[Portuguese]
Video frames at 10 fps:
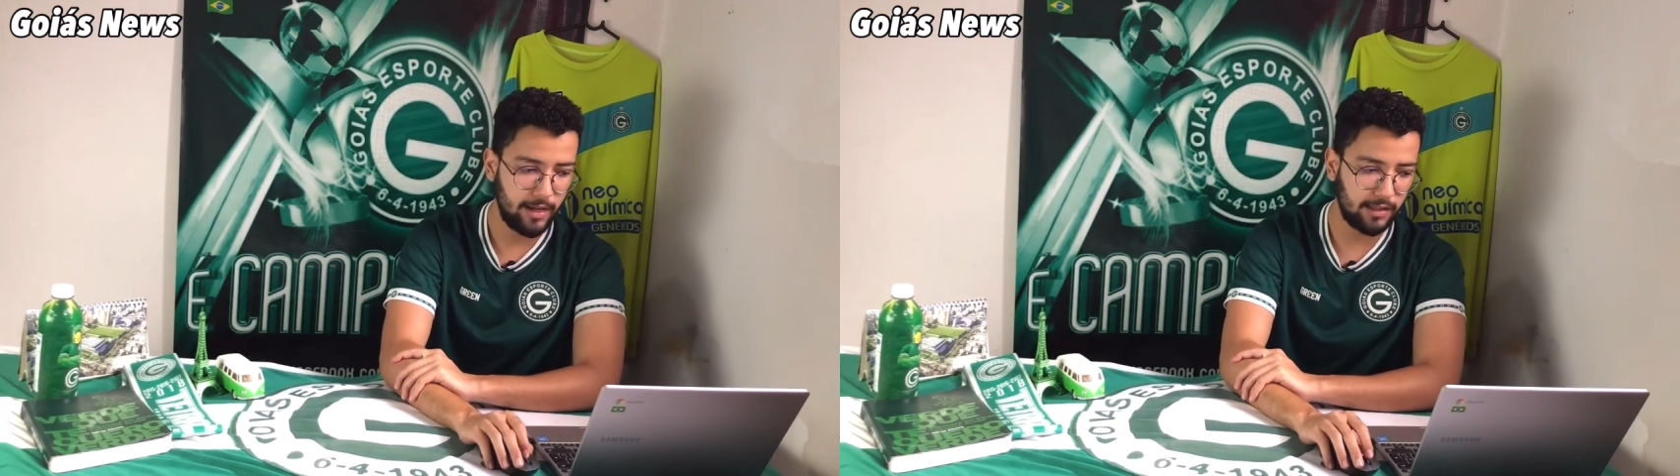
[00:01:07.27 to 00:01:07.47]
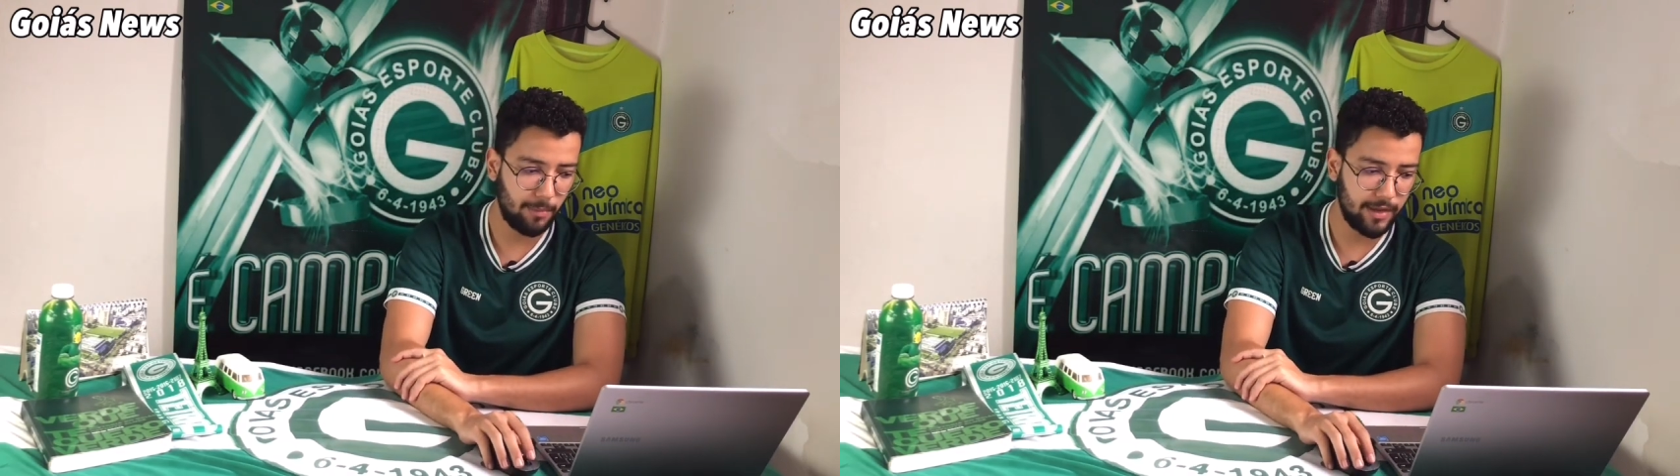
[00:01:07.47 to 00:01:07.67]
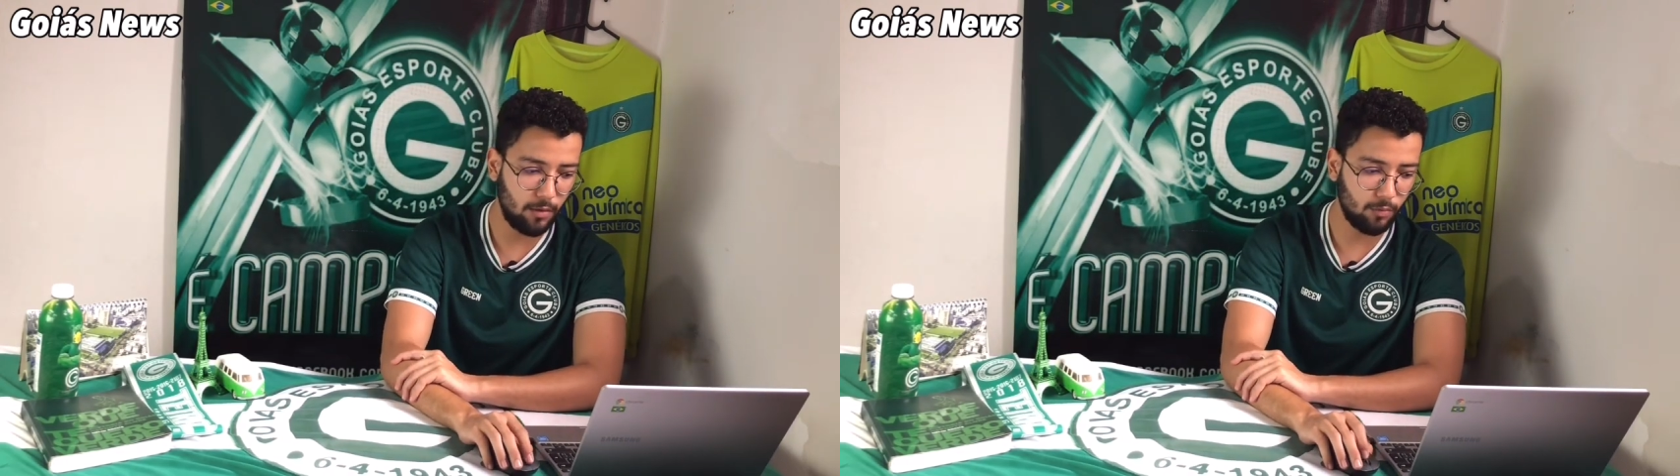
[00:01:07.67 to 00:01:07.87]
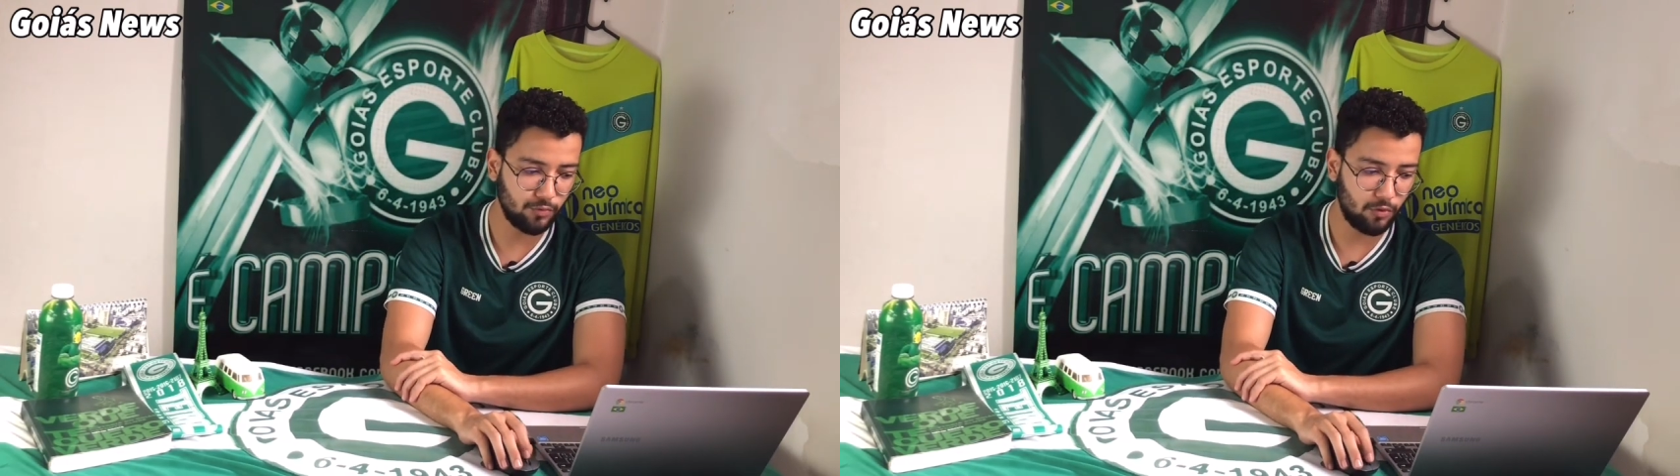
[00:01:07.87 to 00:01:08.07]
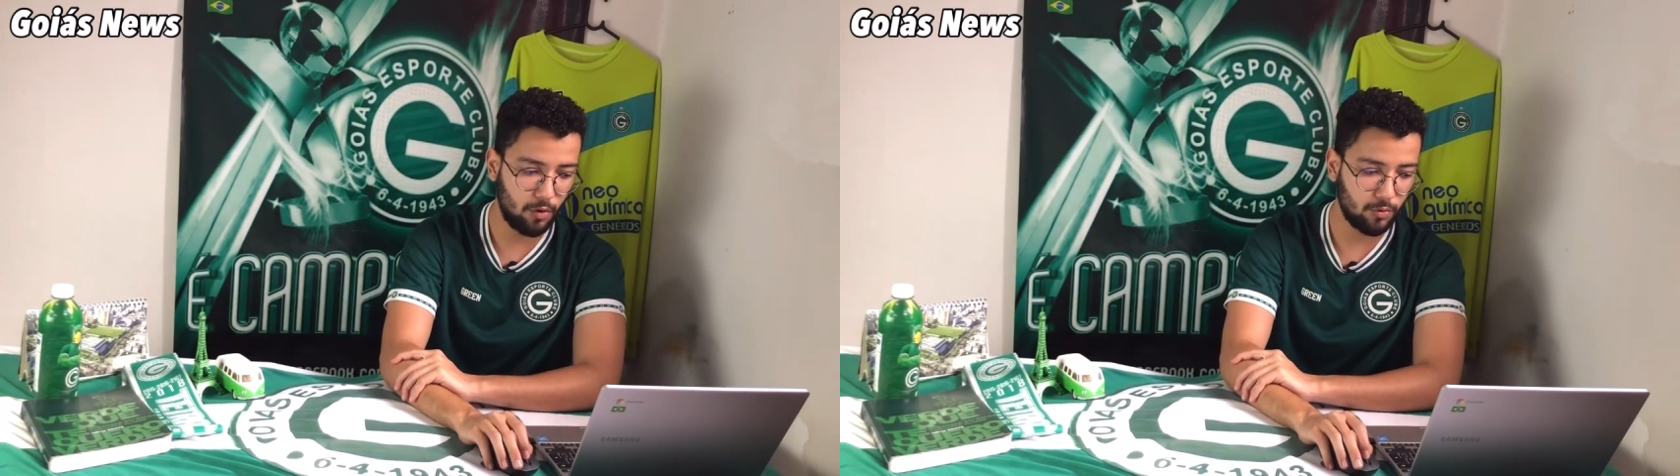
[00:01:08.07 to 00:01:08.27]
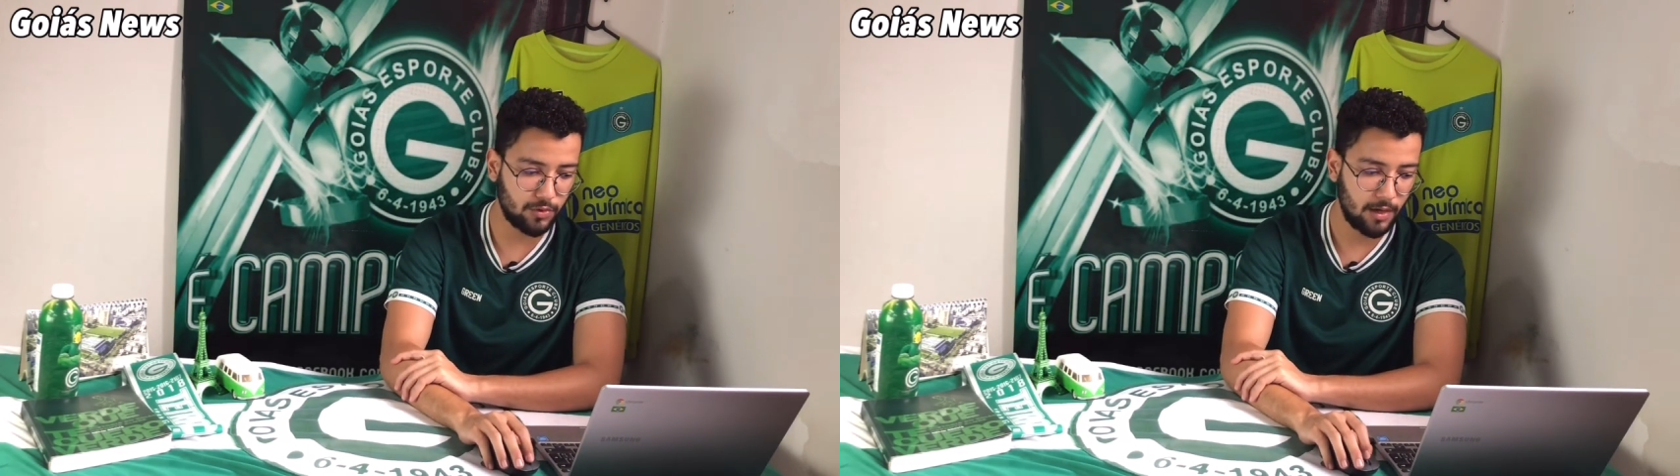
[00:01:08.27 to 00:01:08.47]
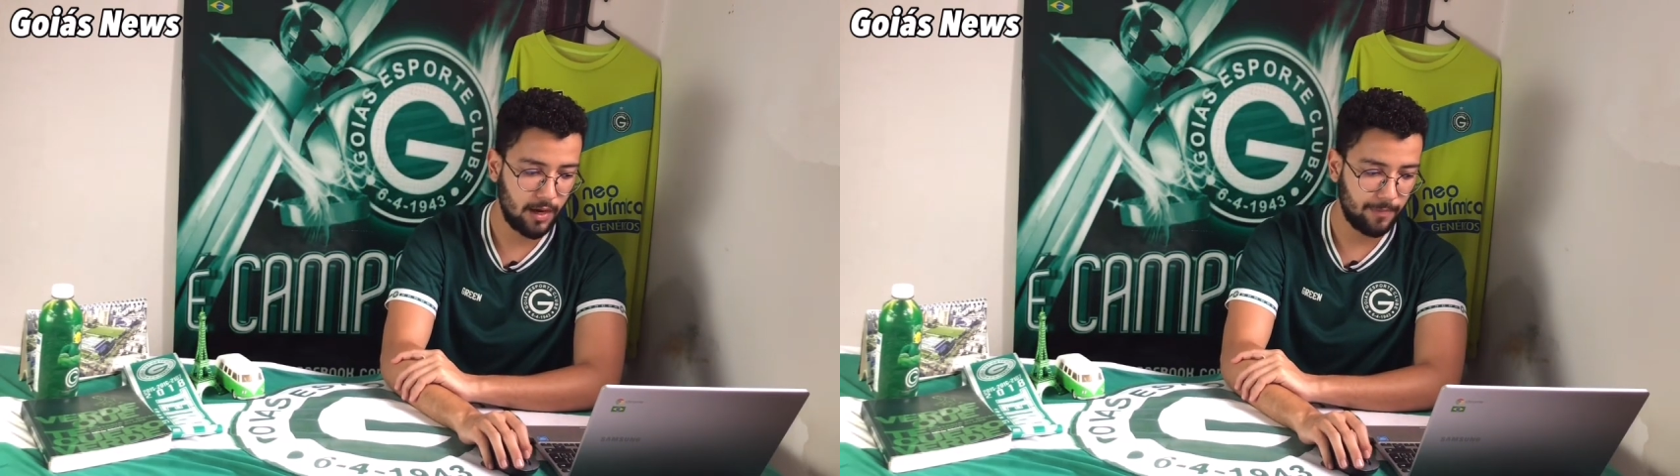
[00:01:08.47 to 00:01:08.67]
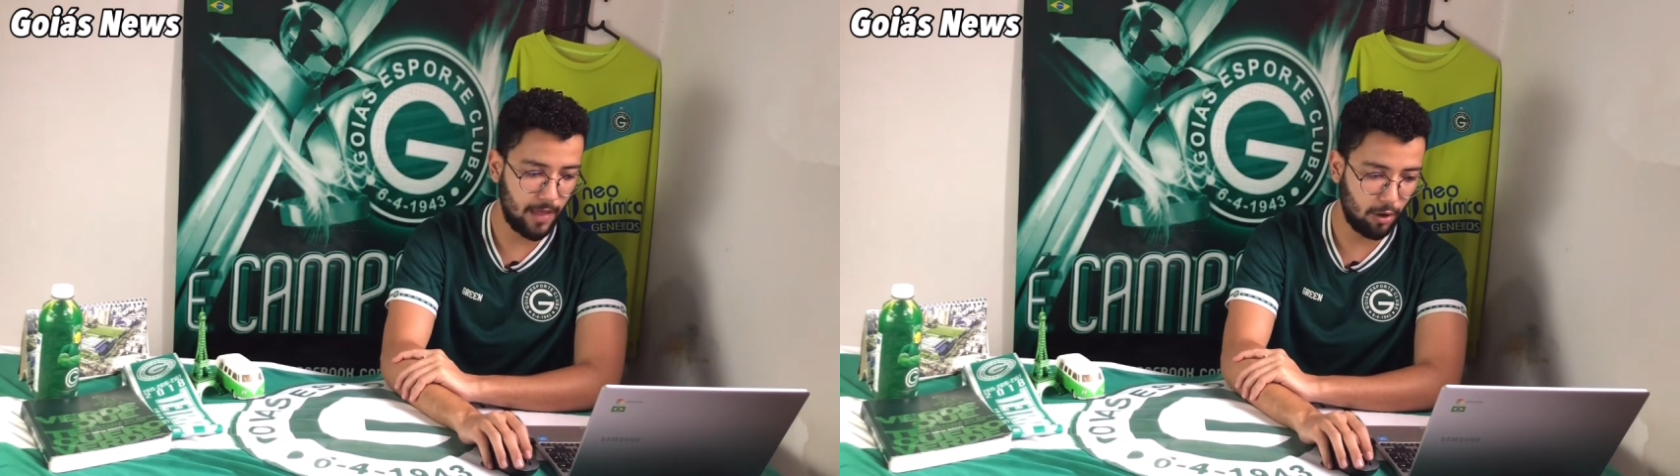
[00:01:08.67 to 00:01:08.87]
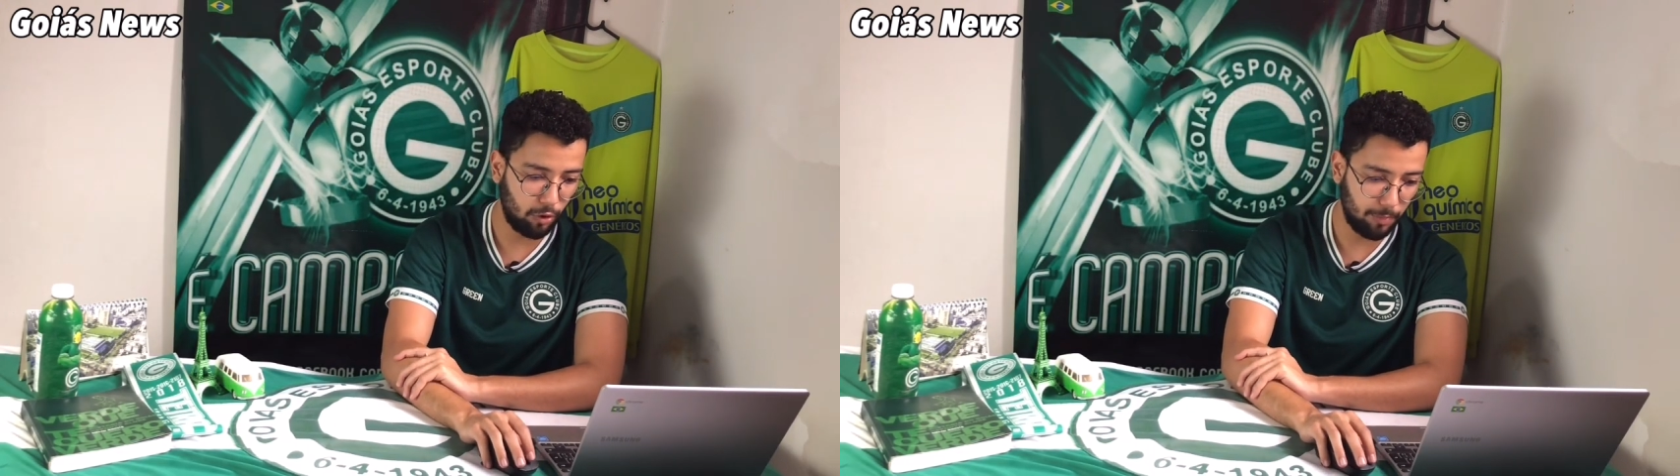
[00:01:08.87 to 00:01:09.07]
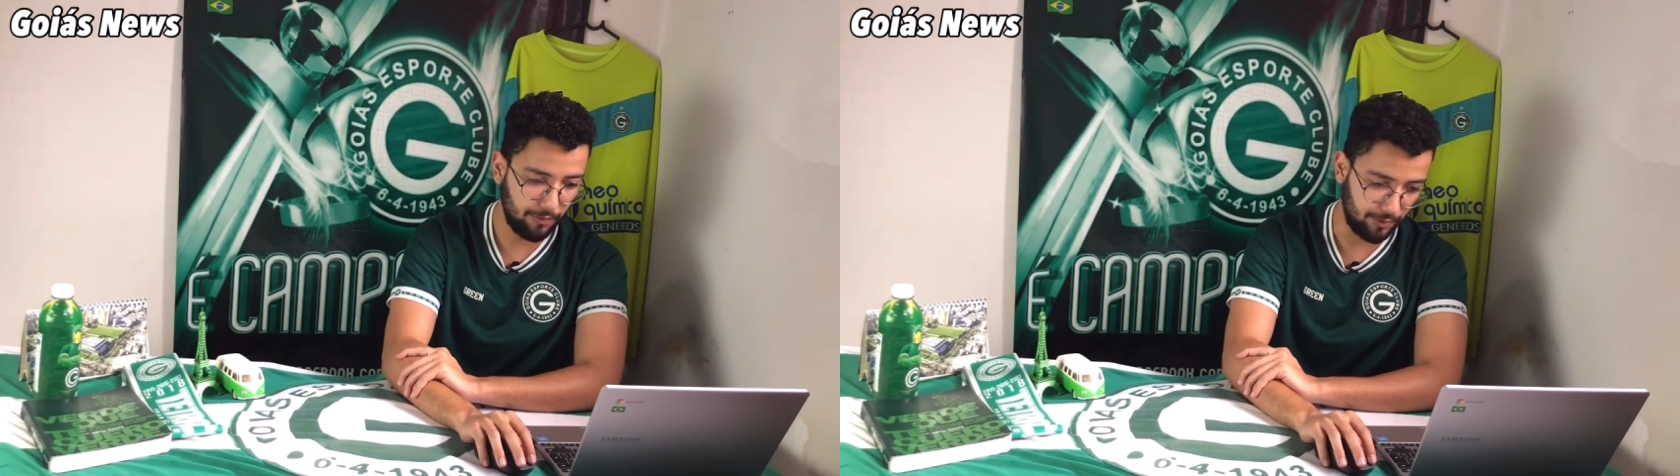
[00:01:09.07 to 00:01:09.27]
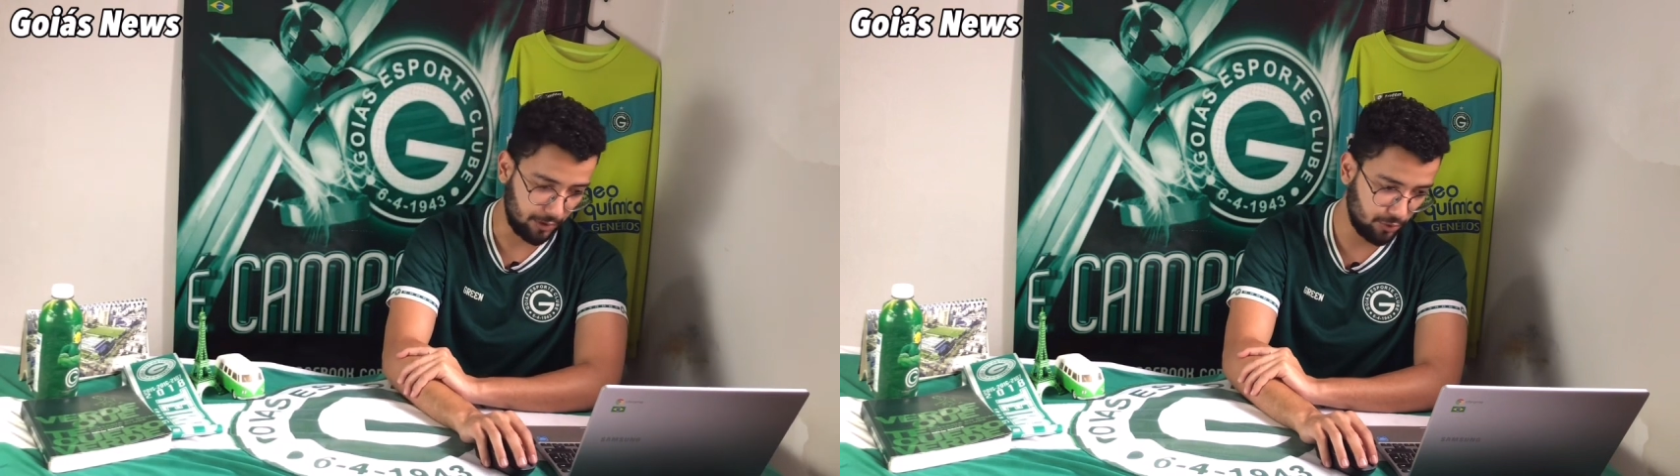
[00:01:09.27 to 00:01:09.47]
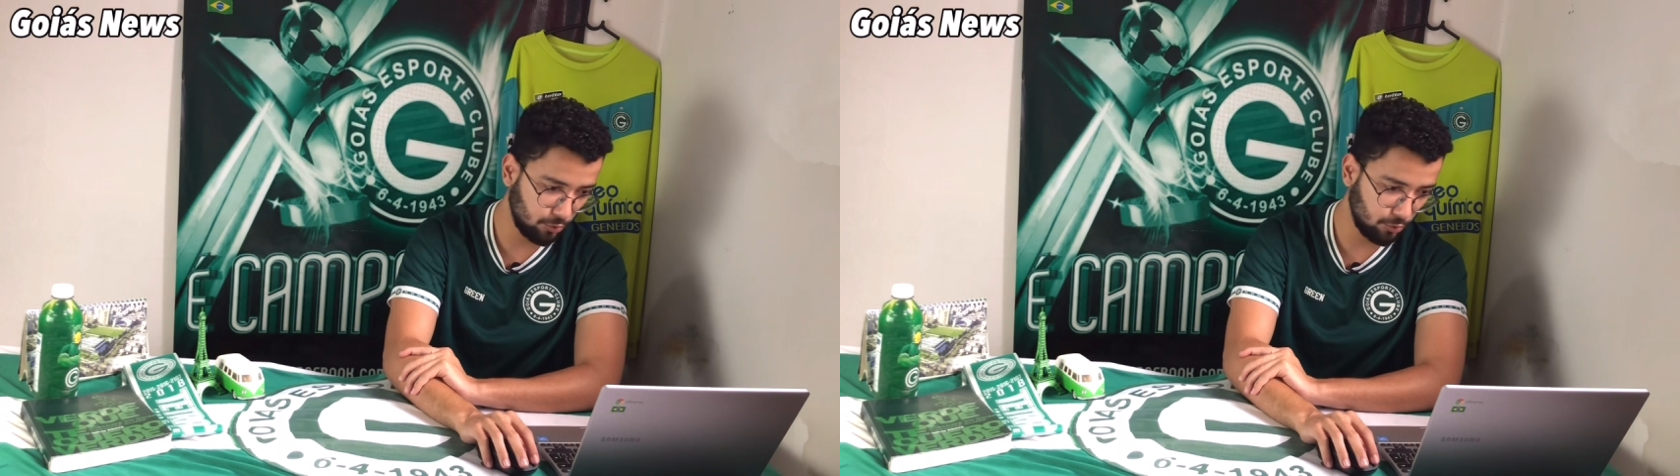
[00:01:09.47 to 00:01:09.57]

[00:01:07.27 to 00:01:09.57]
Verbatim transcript: e também em alguns jogos da Copa Verde.